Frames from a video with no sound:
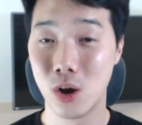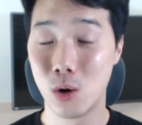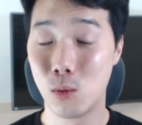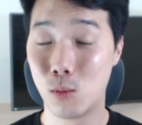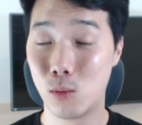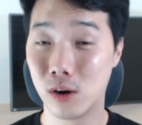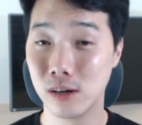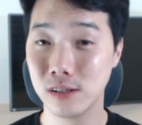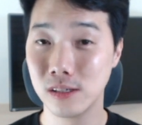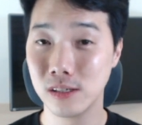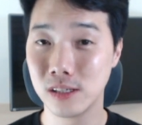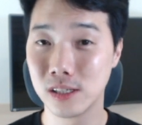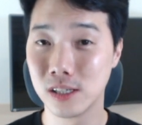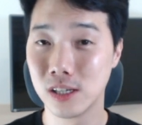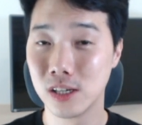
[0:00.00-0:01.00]

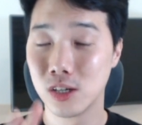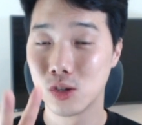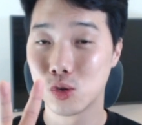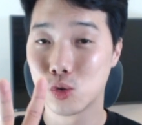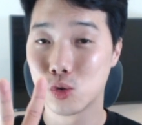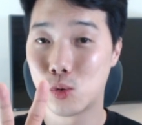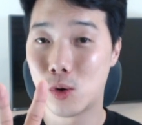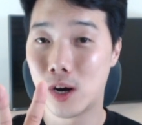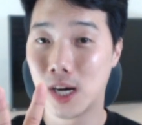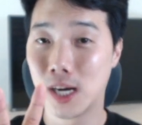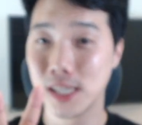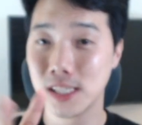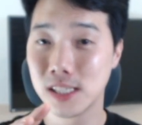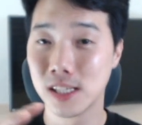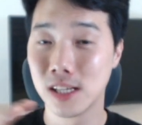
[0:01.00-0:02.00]
once,
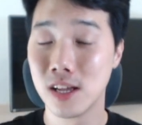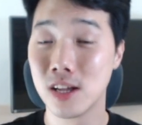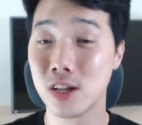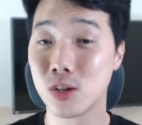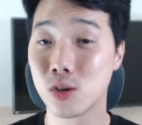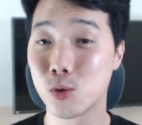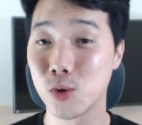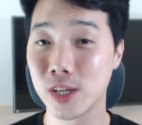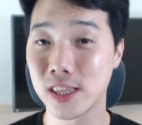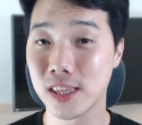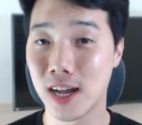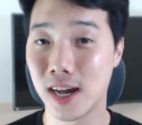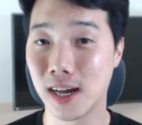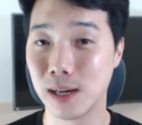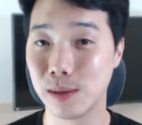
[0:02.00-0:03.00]
twice, 3
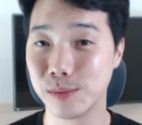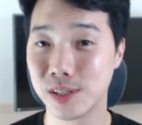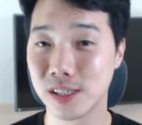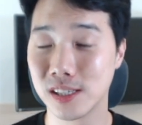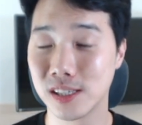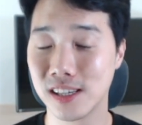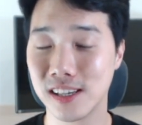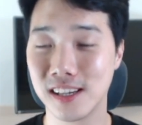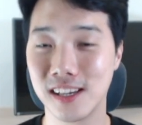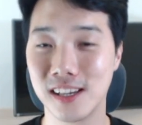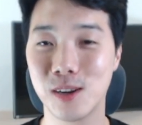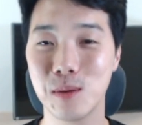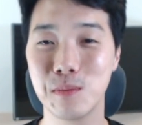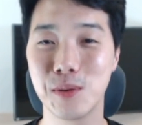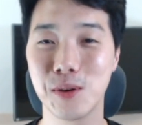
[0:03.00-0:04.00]
times
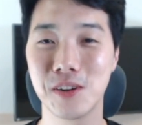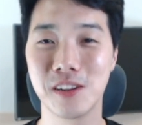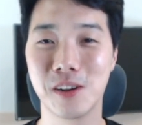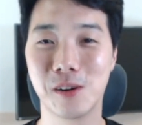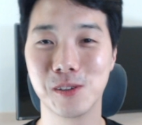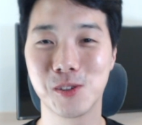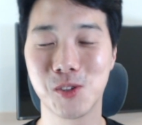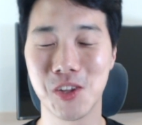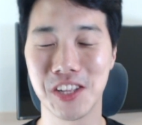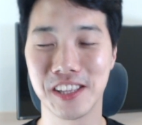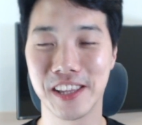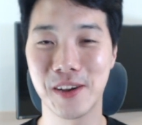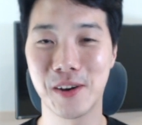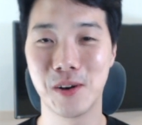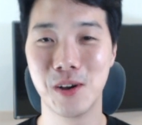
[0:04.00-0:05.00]
이런 표현을 넣을 수도
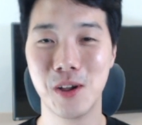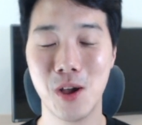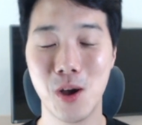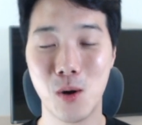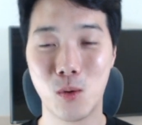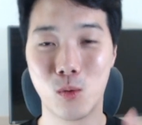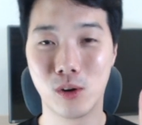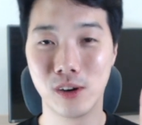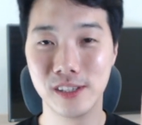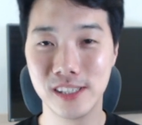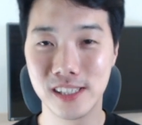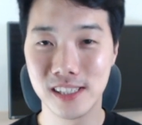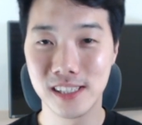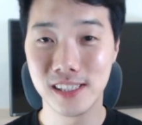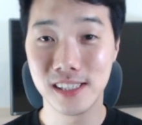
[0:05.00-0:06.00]
있는데요.
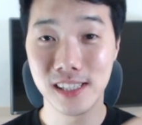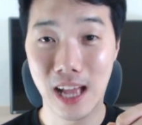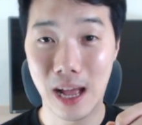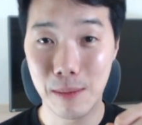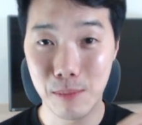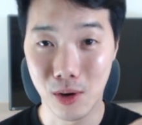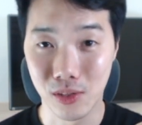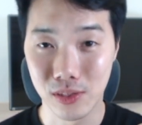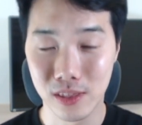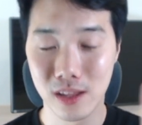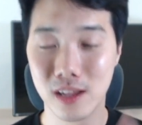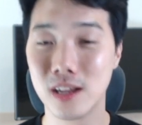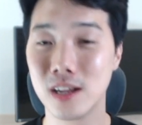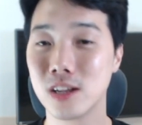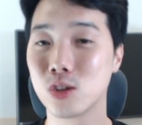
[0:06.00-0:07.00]
once는 한 번,
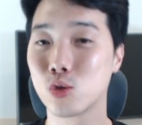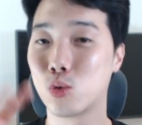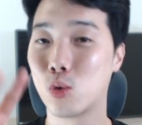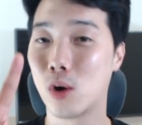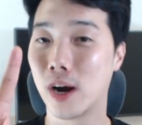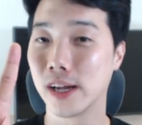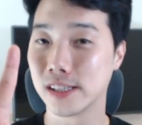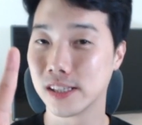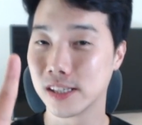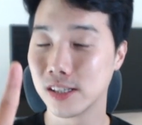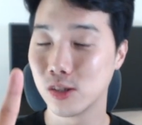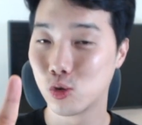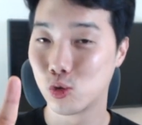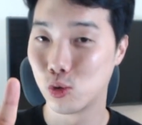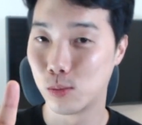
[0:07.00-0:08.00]

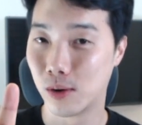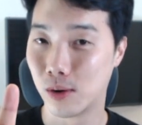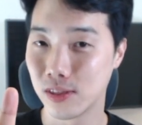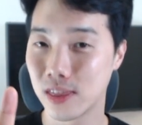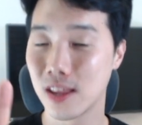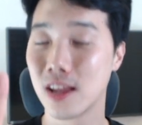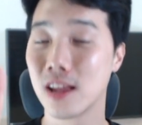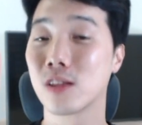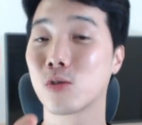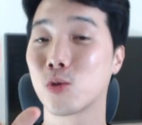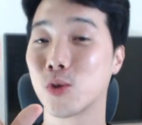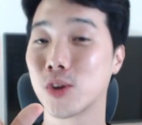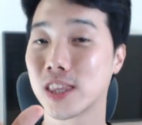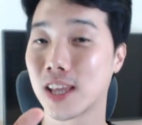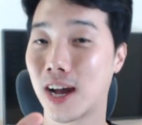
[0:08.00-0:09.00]
twice는 두 번,
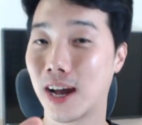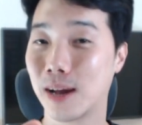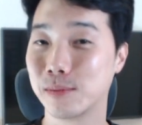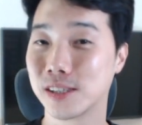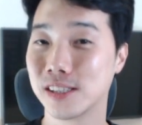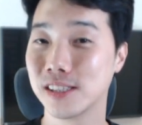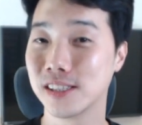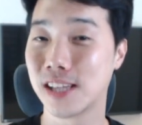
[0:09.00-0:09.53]
3 times는